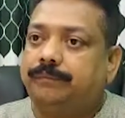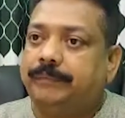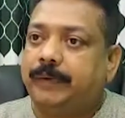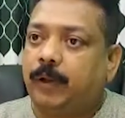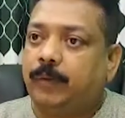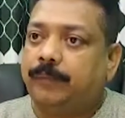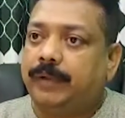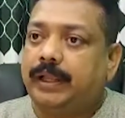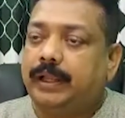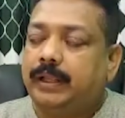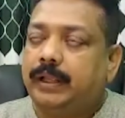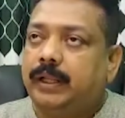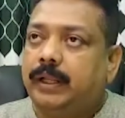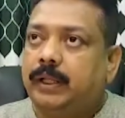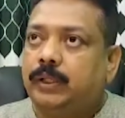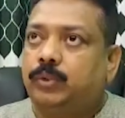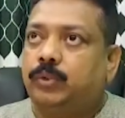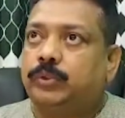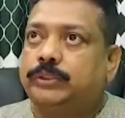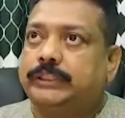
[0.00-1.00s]
বেরোবে
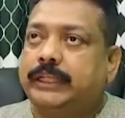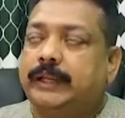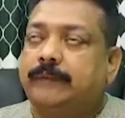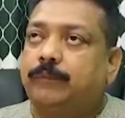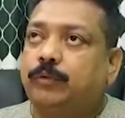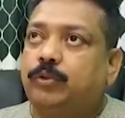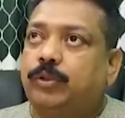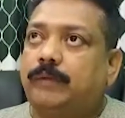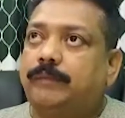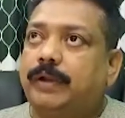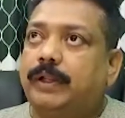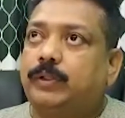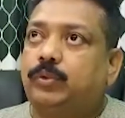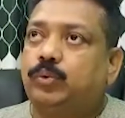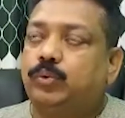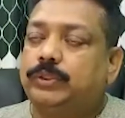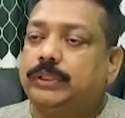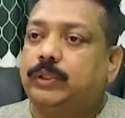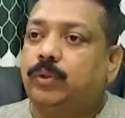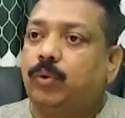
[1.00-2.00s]
তো সেই মতো আমরা
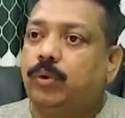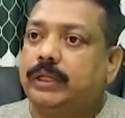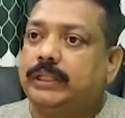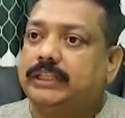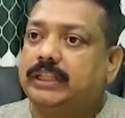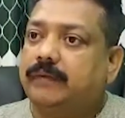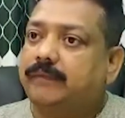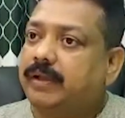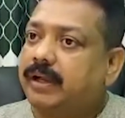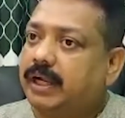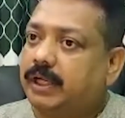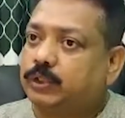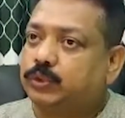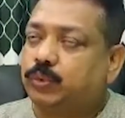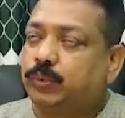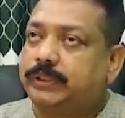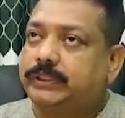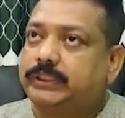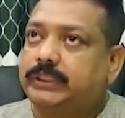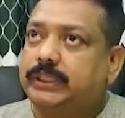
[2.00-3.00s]
দুদিন হোলিতে আমরা কাজ
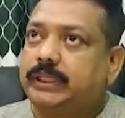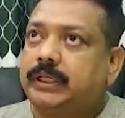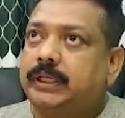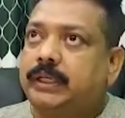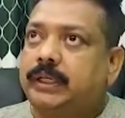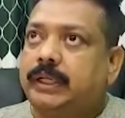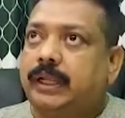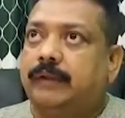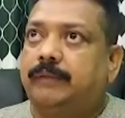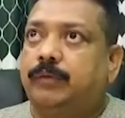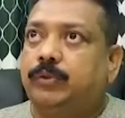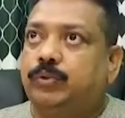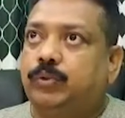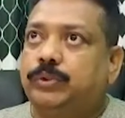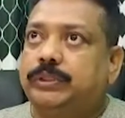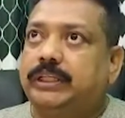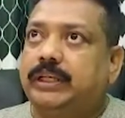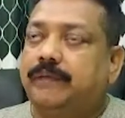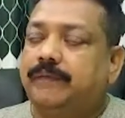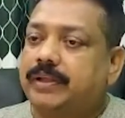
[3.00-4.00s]
করেছি এবং
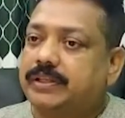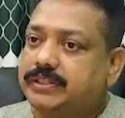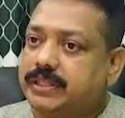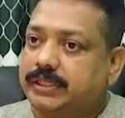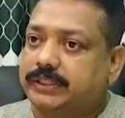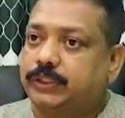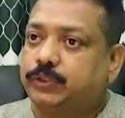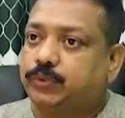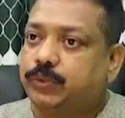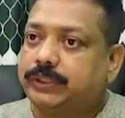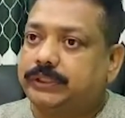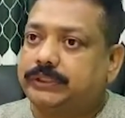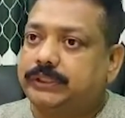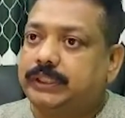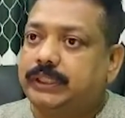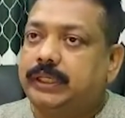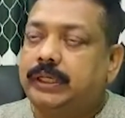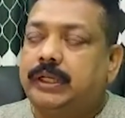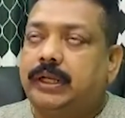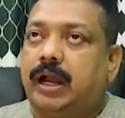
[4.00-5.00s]
দুদিন আমরা সাকসেস হয়েছি
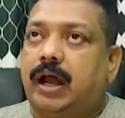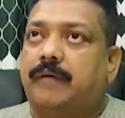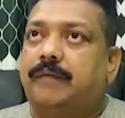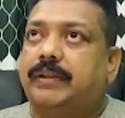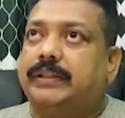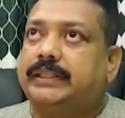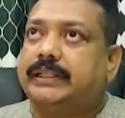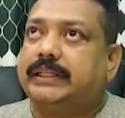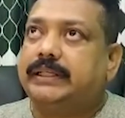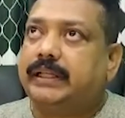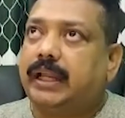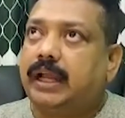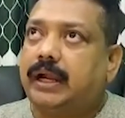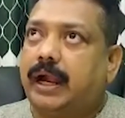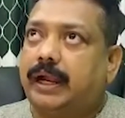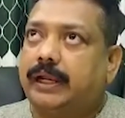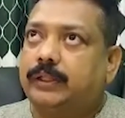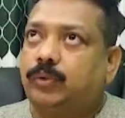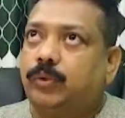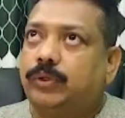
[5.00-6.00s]
আমরা তিনটা
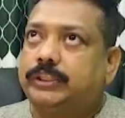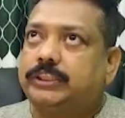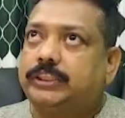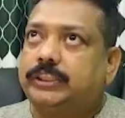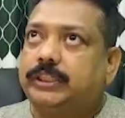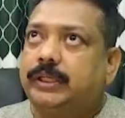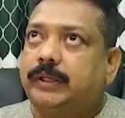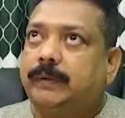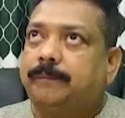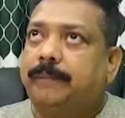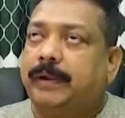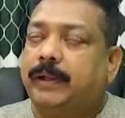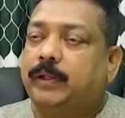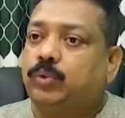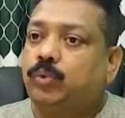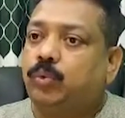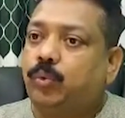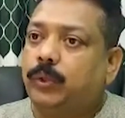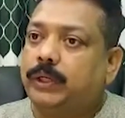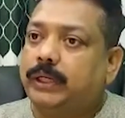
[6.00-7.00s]
গাড়ি ধরেছি প্রায়
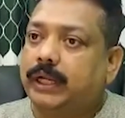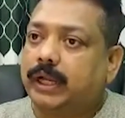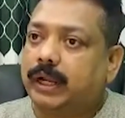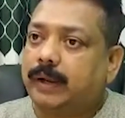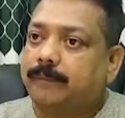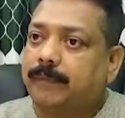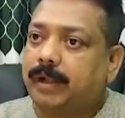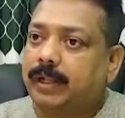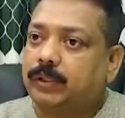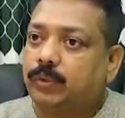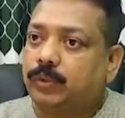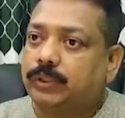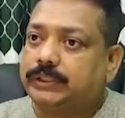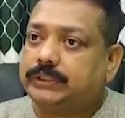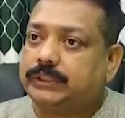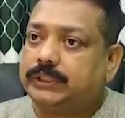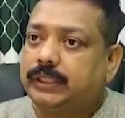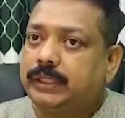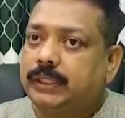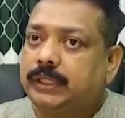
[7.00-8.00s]
দু কোটি টাকার মাল
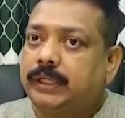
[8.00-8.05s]
ধরেছি